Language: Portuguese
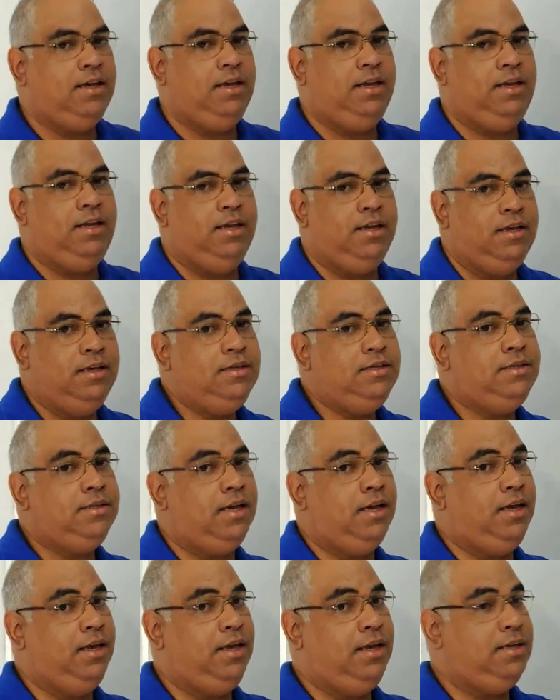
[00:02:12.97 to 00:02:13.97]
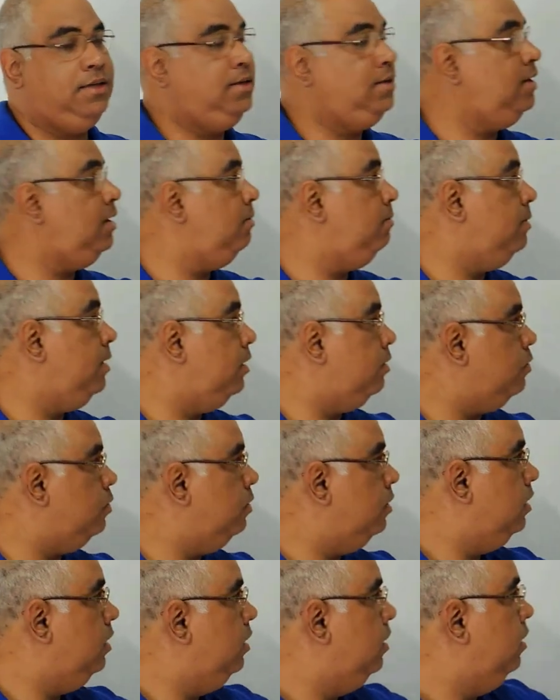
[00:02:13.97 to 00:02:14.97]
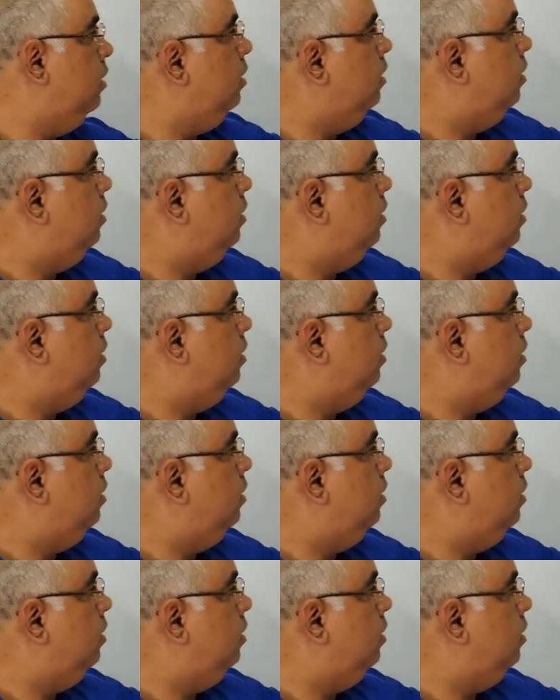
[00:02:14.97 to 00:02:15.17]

criança recebeu